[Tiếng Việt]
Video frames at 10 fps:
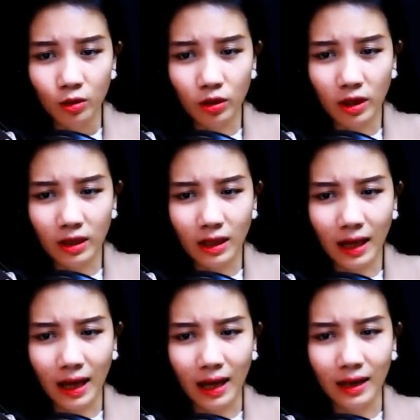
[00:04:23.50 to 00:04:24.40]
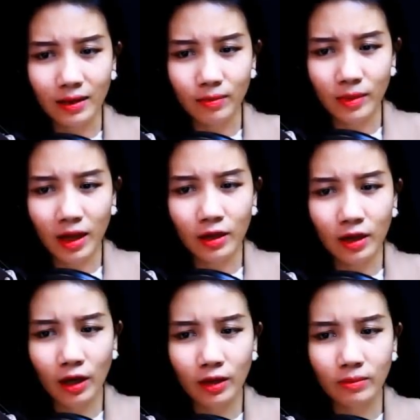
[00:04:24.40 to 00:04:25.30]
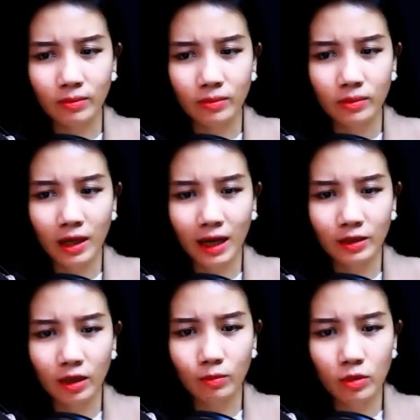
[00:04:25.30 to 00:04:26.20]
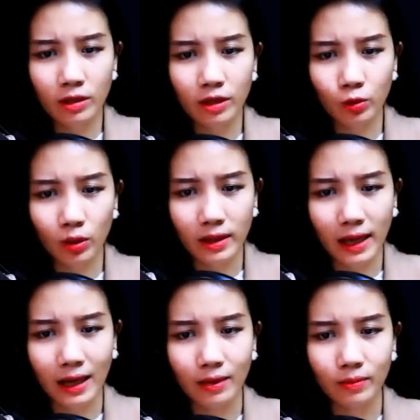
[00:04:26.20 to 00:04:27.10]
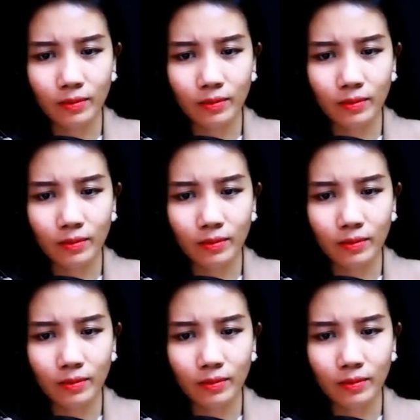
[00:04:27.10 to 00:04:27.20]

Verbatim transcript: Tôi nhìn thấy Khải đã đi lên, đành cất bước đi xuống nhà.